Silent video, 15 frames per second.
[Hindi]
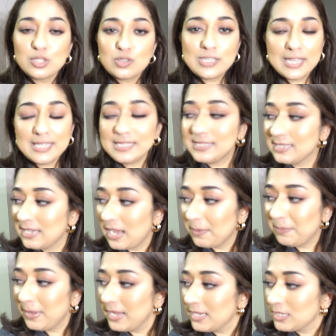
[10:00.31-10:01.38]
सो so येस yes, अब
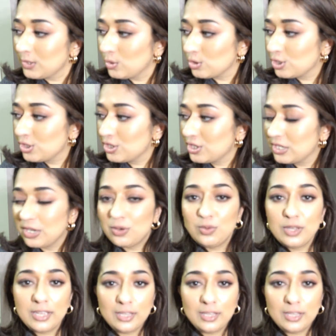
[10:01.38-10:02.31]
मैं कोशिश करूँगी